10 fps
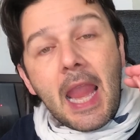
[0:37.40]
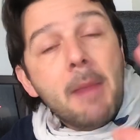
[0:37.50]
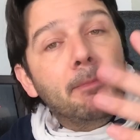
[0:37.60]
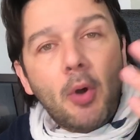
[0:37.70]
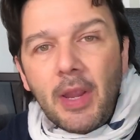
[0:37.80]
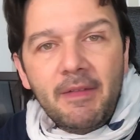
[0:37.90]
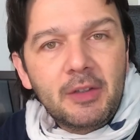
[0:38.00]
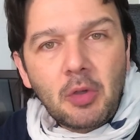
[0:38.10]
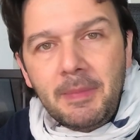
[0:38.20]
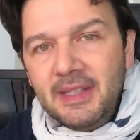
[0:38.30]
e poi
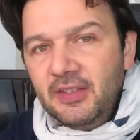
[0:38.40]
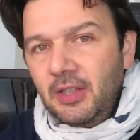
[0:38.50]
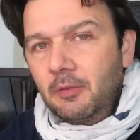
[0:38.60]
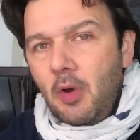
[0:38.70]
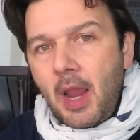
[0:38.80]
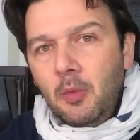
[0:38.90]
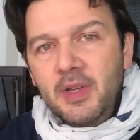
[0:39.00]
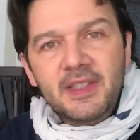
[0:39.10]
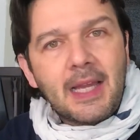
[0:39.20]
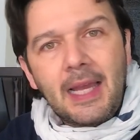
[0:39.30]
eventualmente se li vuoi
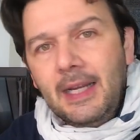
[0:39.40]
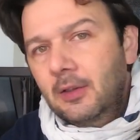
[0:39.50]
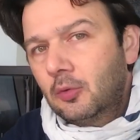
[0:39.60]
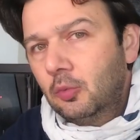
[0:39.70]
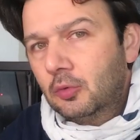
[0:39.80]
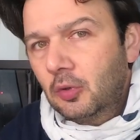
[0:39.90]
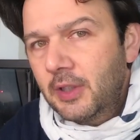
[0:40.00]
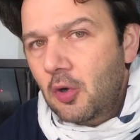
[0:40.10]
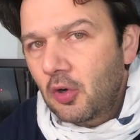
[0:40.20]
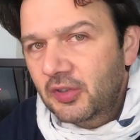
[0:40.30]
acquistare tutto
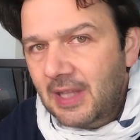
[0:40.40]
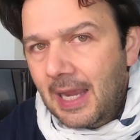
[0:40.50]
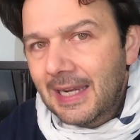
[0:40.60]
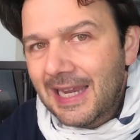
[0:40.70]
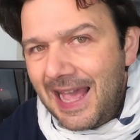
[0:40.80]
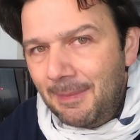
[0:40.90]
ti costa la